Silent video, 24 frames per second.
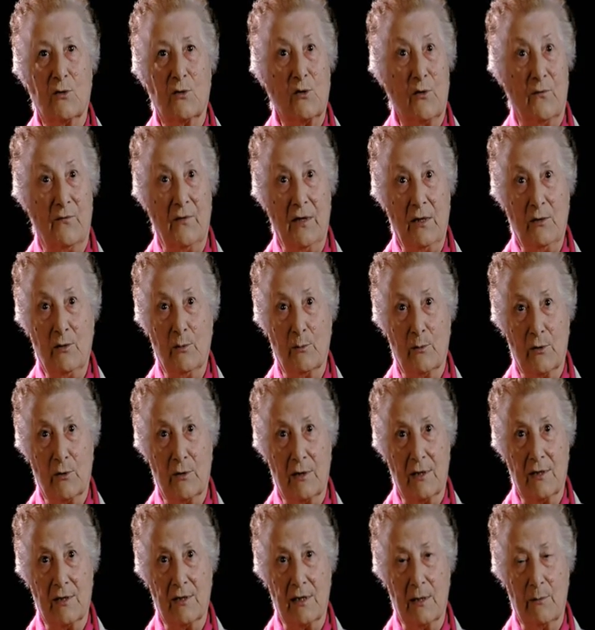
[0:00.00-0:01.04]
Ho sofferto
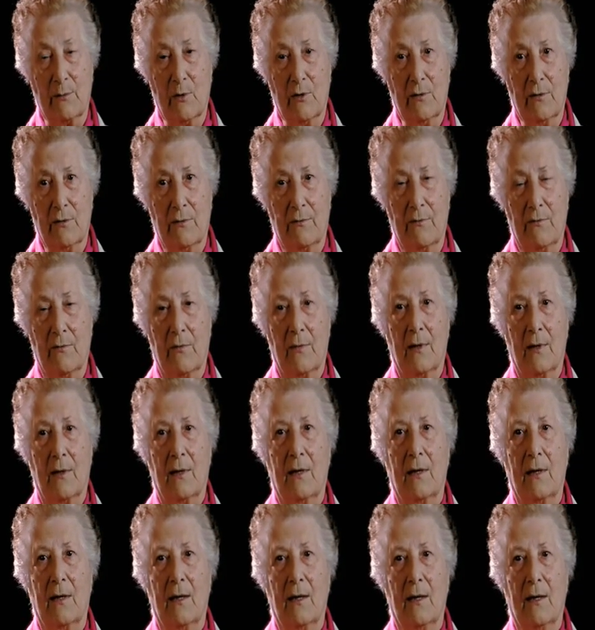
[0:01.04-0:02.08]
moltissimo,
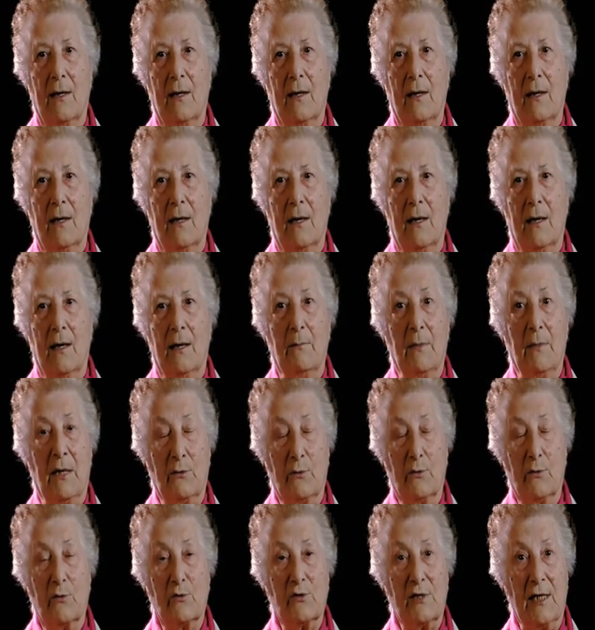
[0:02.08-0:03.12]

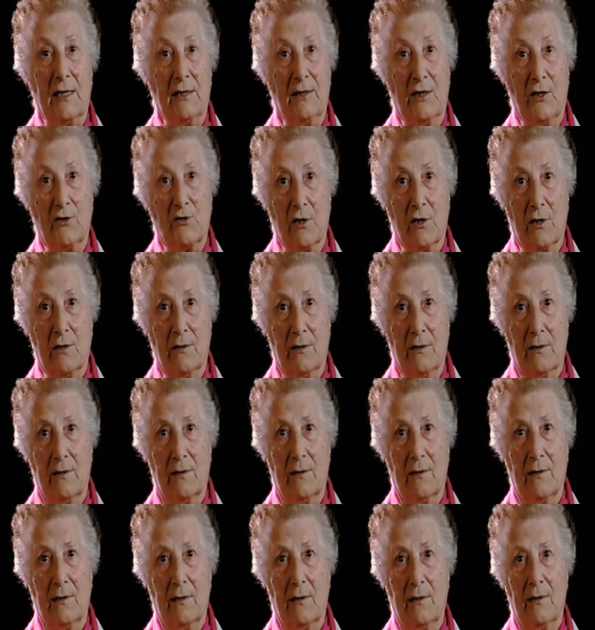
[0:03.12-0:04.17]
ma nonostante ciò
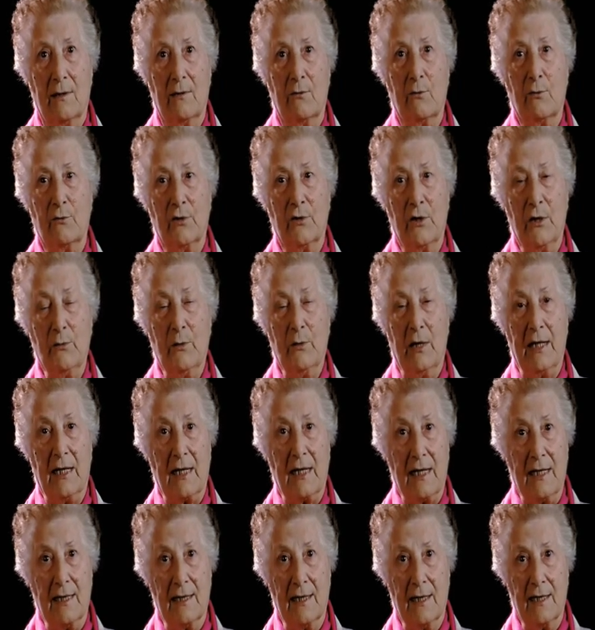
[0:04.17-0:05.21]
continuo a
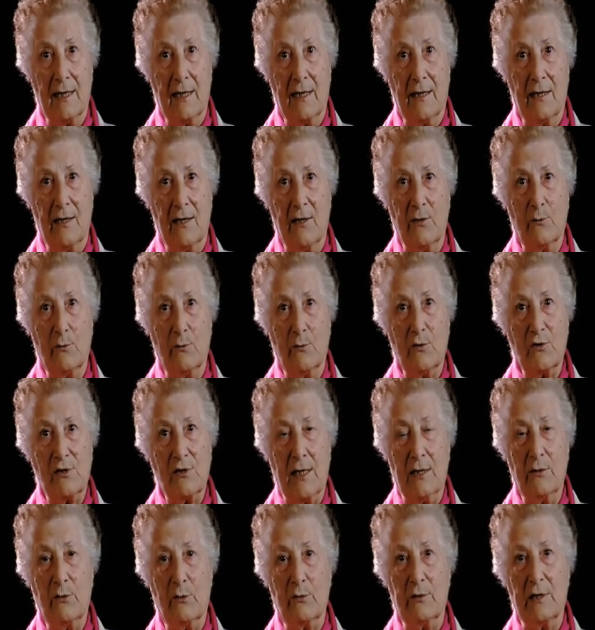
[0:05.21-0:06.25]
credere in uno
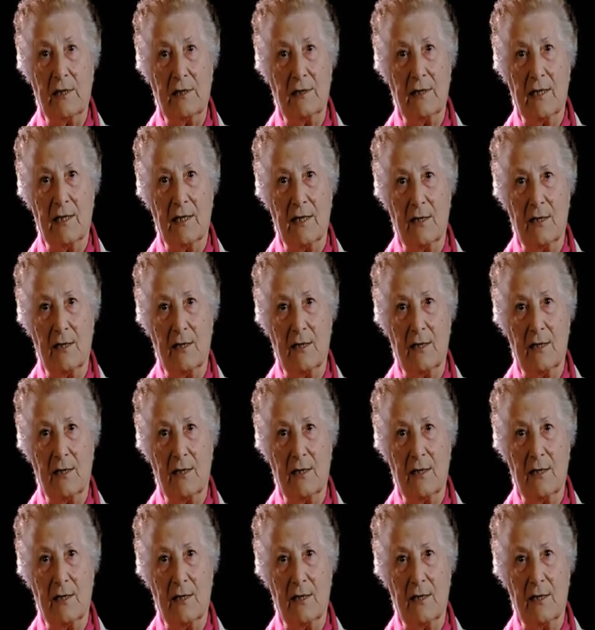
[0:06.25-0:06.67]
Stato di